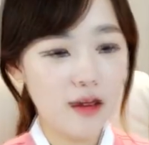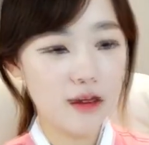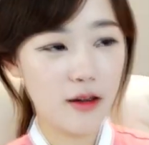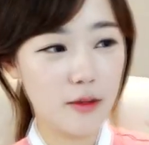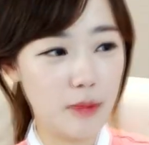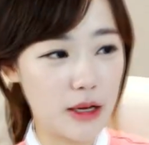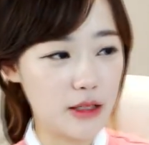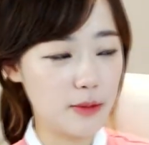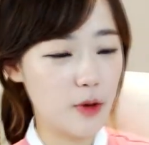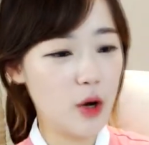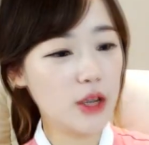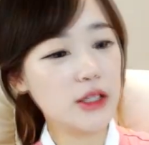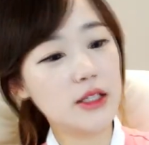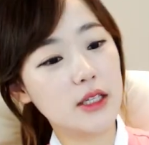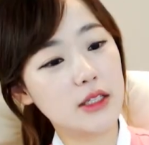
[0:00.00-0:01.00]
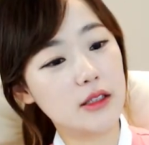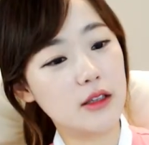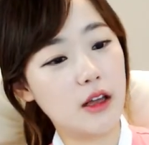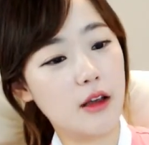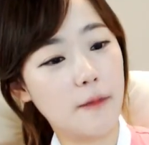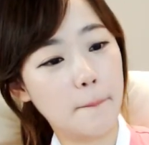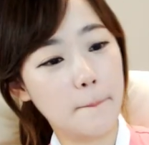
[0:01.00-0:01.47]
마지막
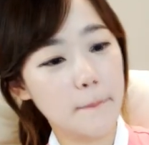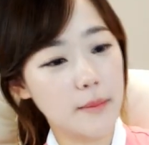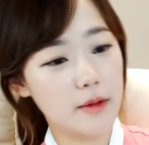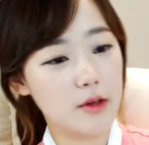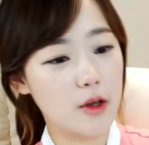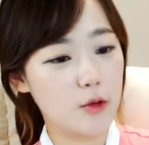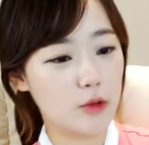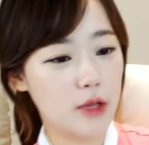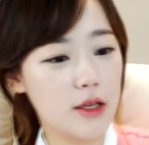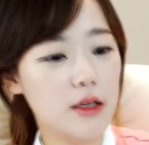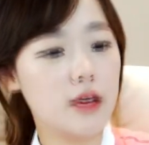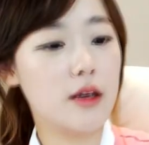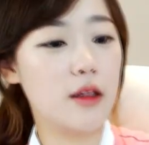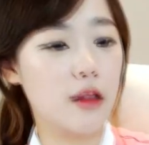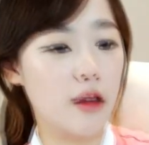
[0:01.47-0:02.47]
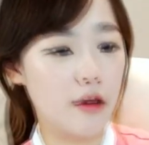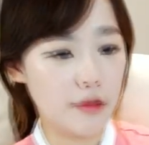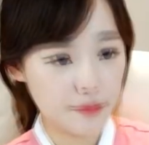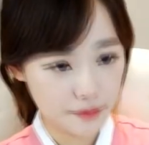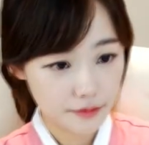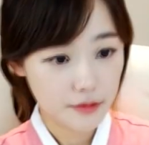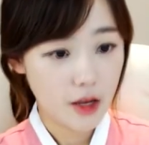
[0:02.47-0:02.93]
황태자신데 계속 딴 얘기 했네요
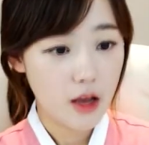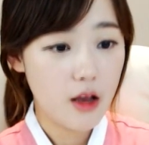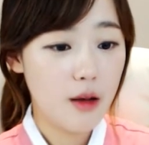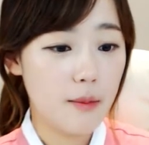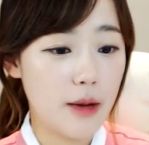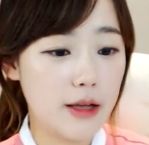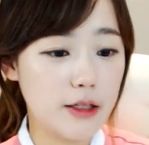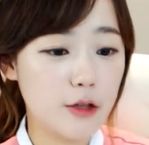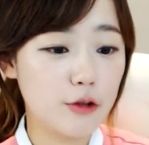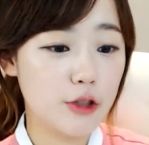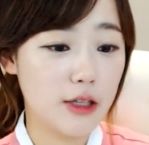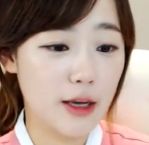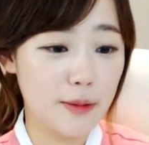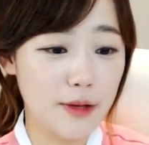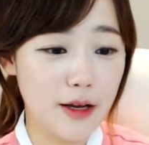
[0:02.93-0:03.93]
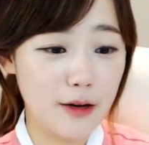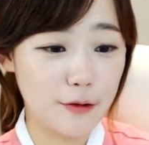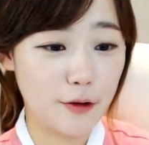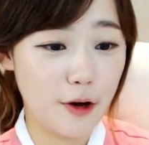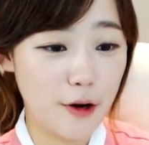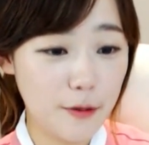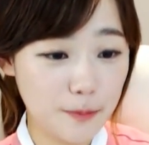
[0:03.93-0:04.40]
발자국님
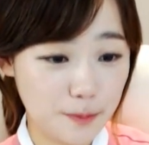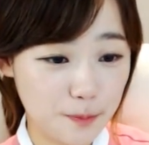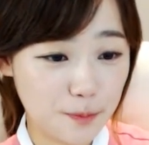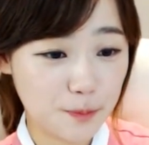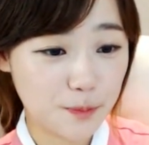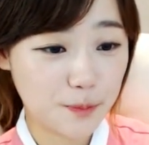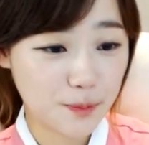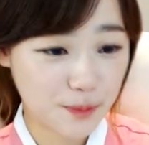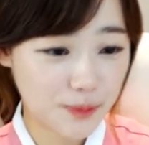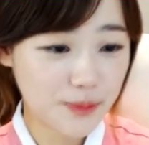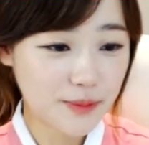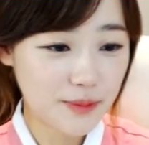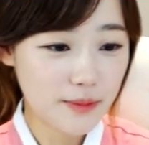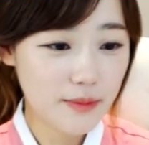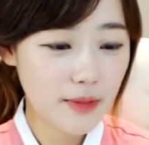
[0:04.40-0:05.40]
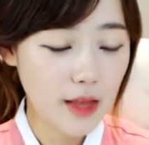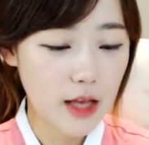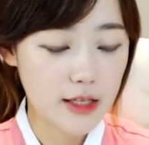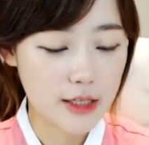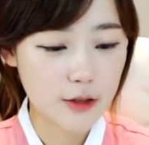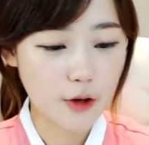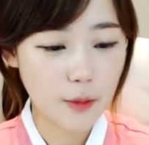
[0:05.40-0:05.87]
감사하고요
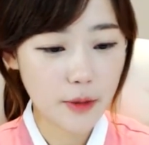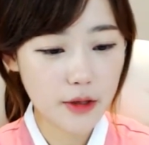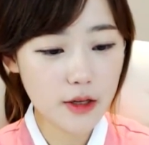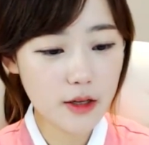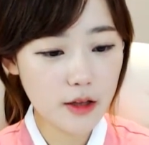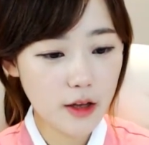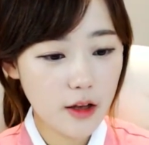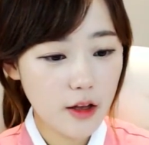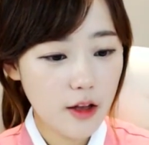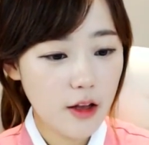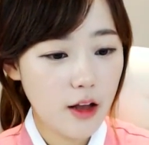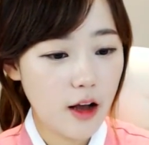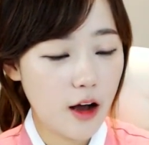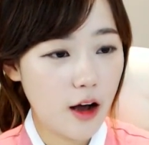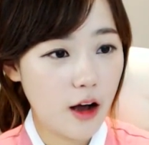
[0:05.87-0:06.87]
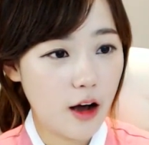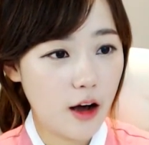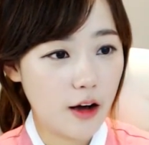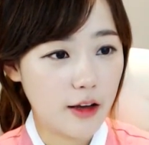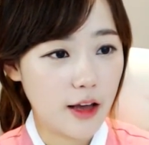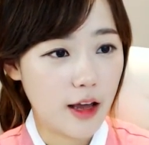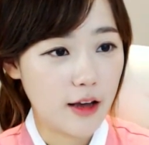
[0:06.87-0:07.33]
자 그러면은 아예 어,
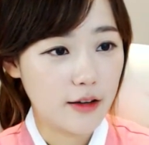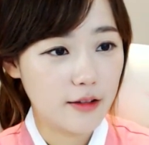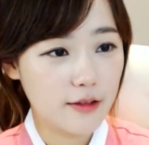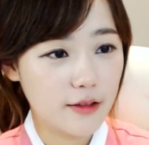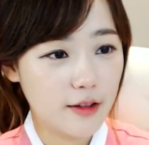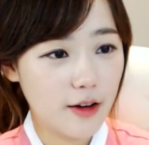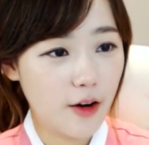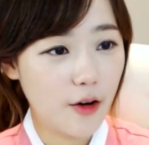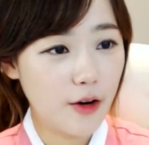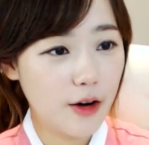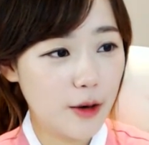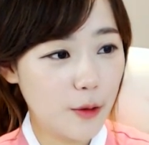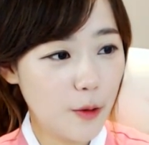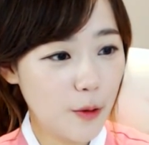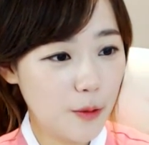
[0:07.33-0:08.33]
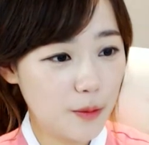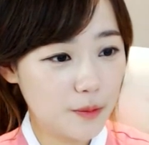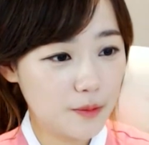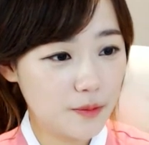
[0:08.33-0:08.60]
예, 얼리고